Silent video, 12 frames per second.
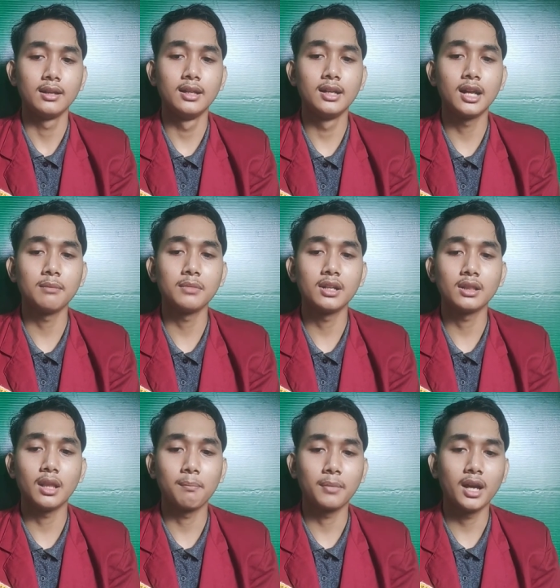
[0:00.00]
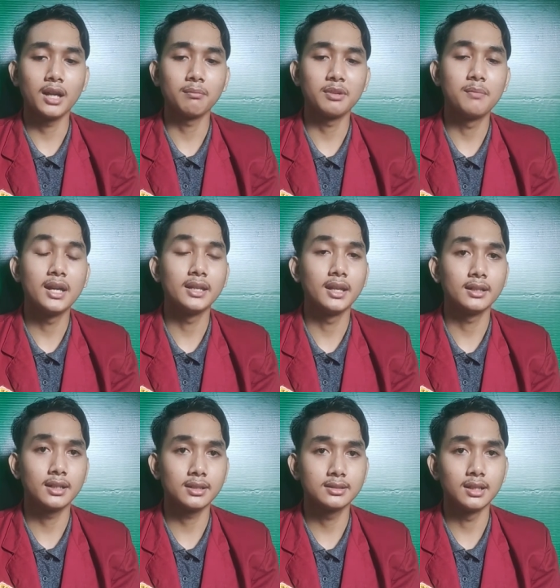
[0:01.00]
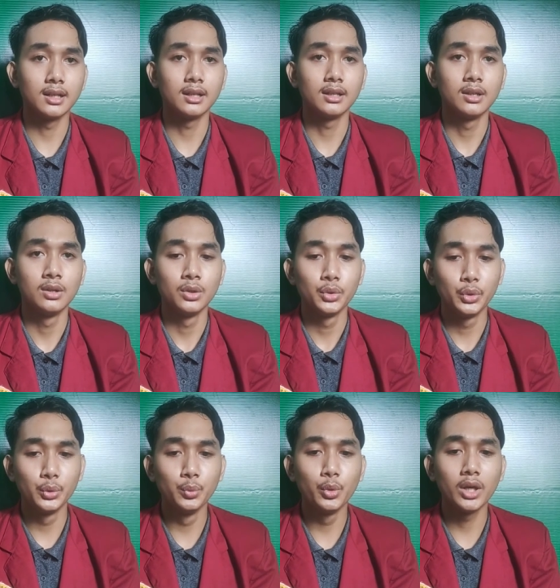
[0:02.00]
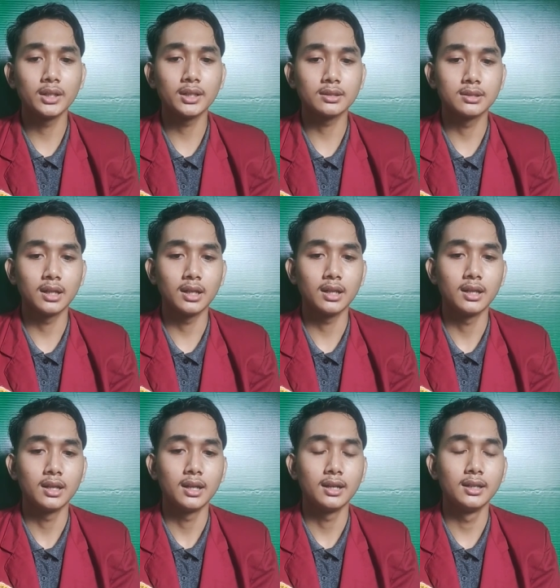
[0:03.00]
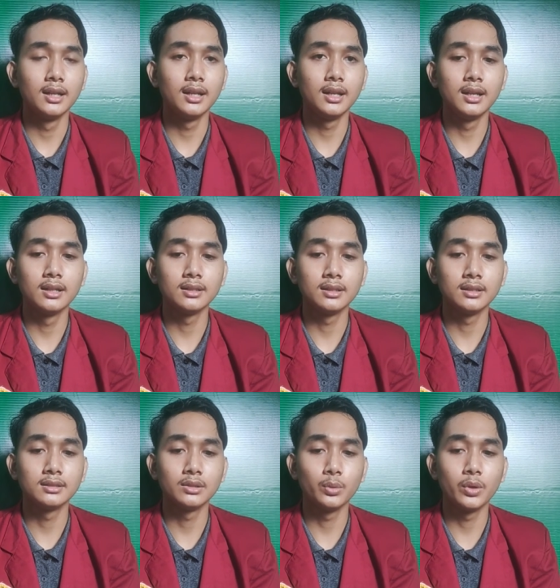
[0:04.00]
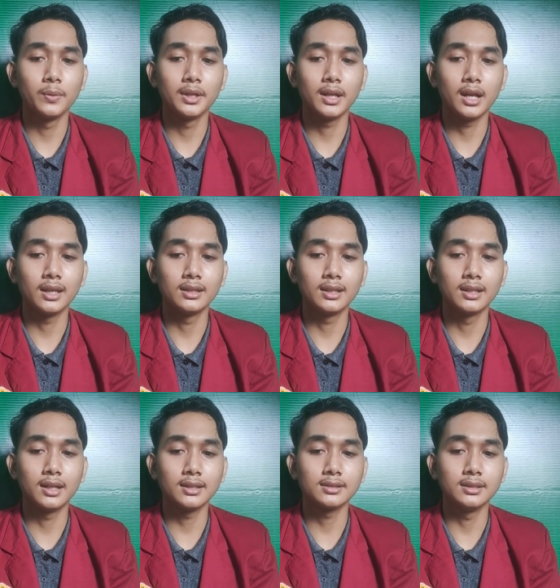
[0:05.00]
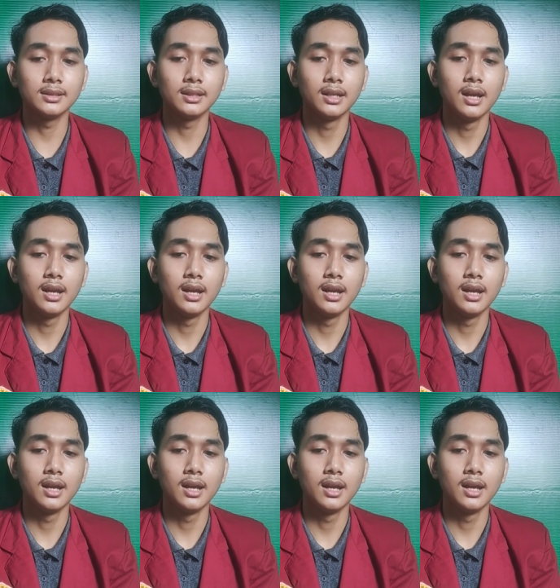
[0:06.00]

dengan menetapkan pembagian kerja, hubungan kerja, delegasi wewenang integrasi,